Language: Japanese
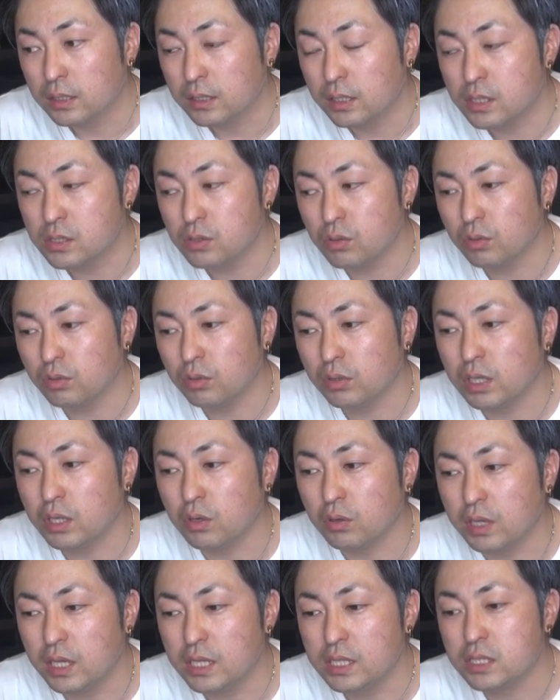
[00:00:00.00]
でその
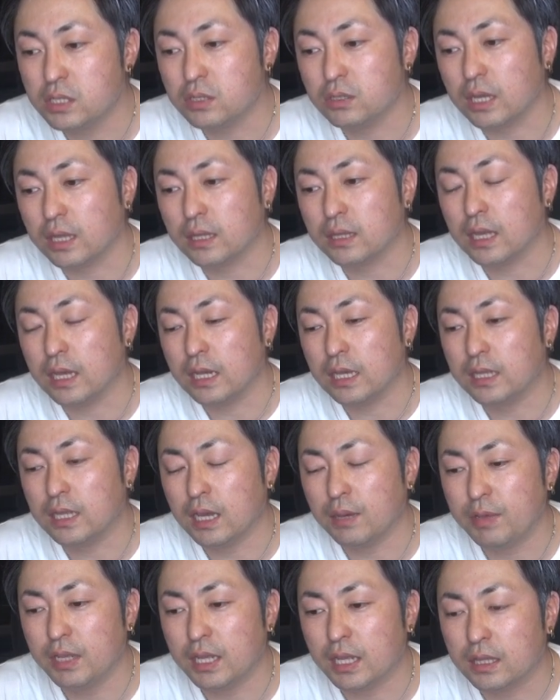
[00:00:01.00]
時のリスクだったり
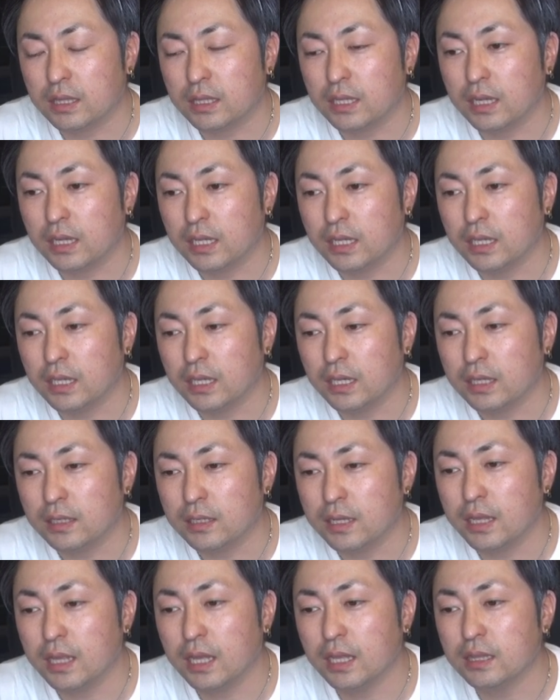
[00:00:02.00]
痛みだったり
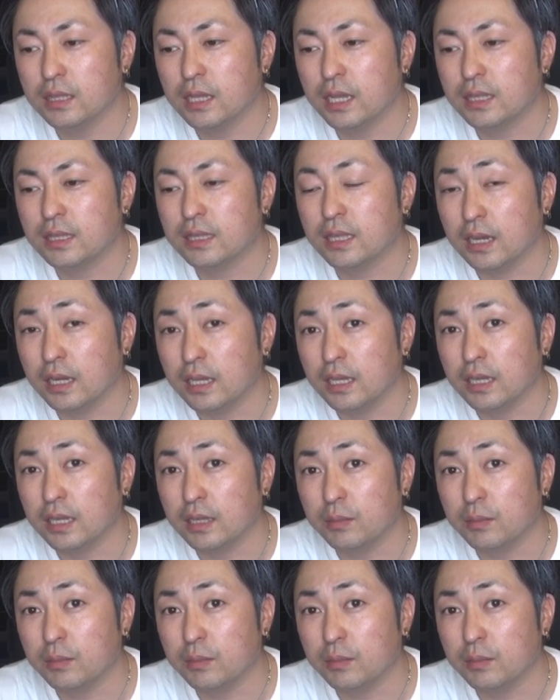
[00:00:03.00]
値段だったり、